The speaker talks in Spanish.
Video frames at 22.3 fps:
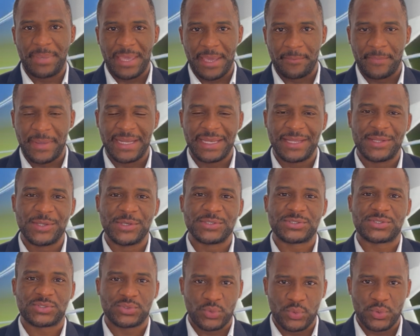
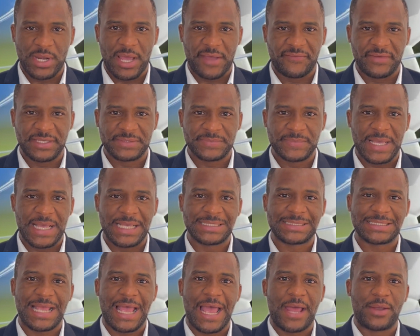bienvenidos una vez
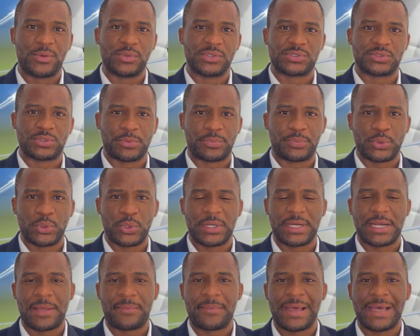más a nuestro
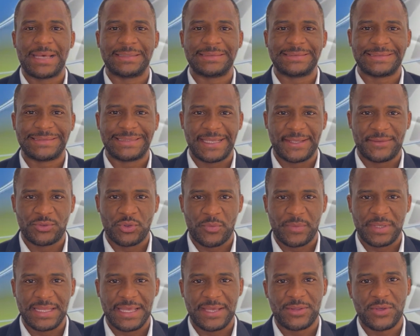programa
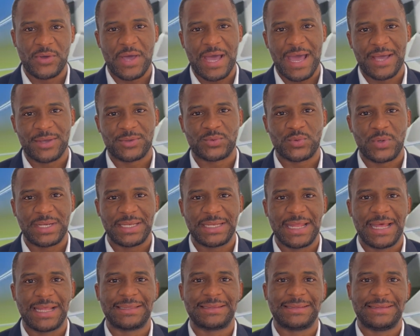denominado
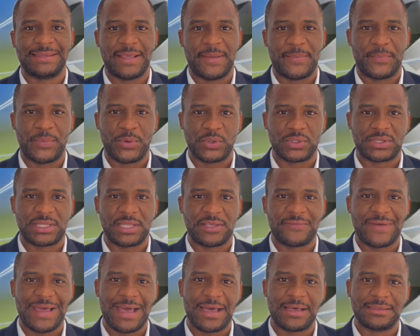Actualidad
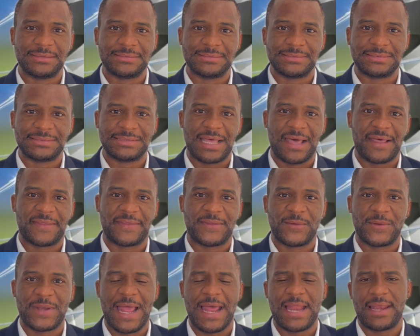Deportiva
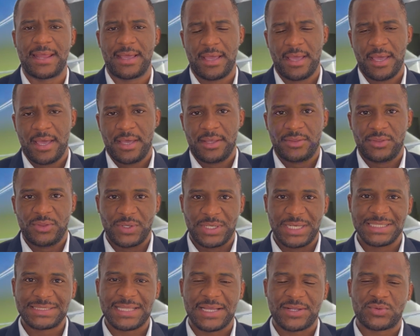Nacional,
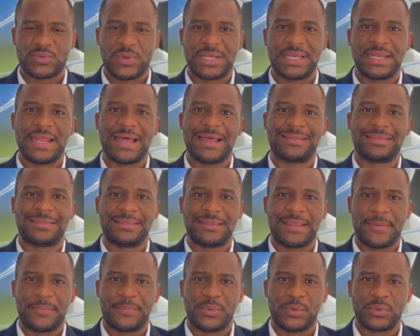donde esta actualidad
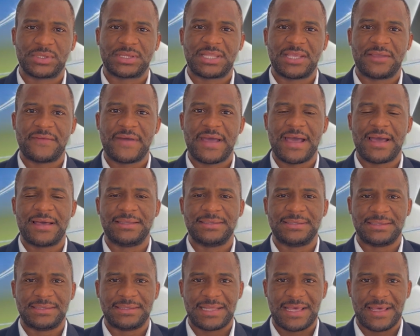deportiva
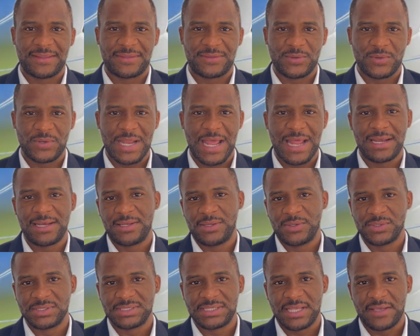nacional
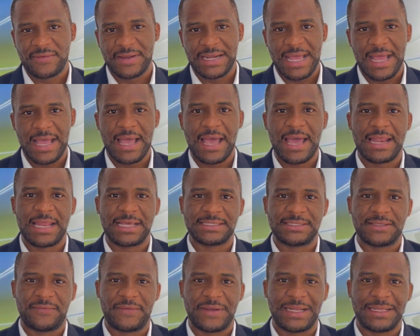nos llevará a
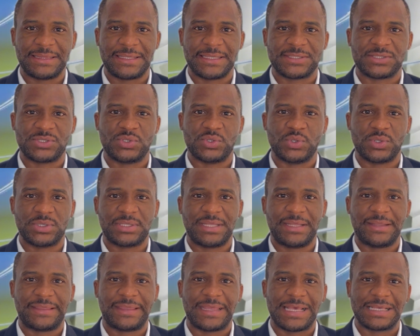las diferentes
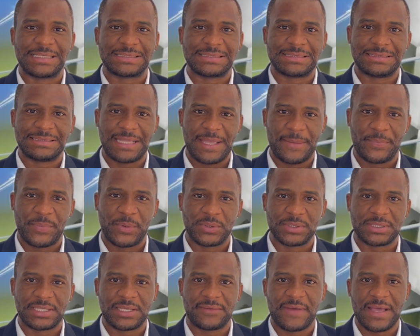noticias
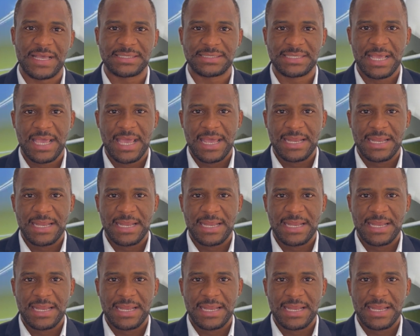deportivas